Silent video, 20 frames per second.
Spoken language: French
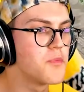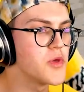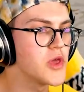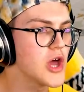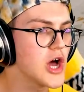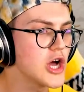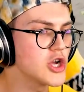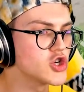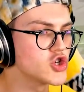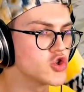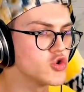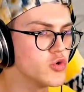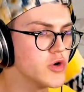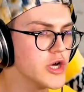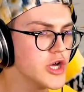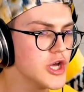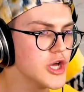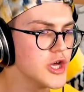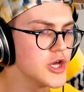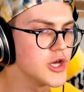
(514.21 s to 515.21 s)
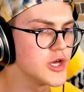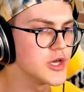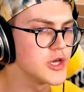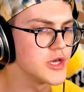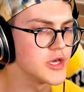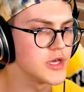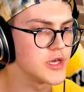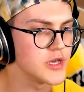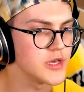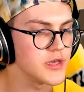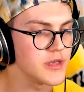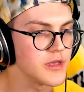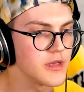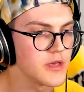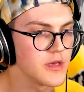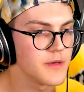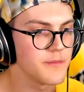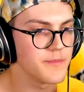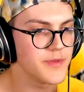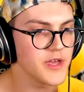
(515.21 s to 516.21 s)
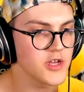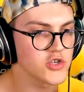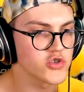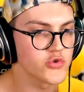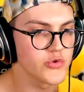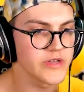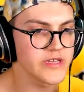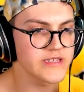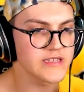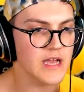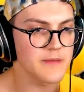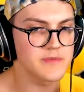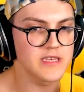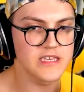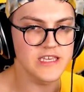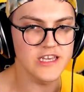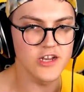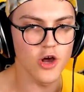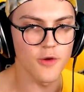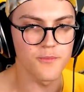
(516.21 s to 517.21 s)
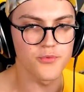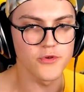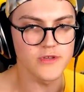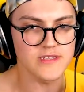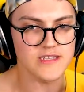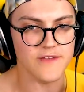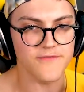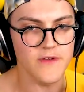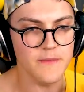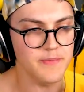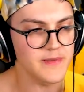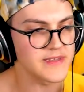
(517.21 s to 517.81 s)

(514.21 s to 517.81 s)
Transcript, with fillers: Bien joué Bien joué c'est un petit kill en plus ça fait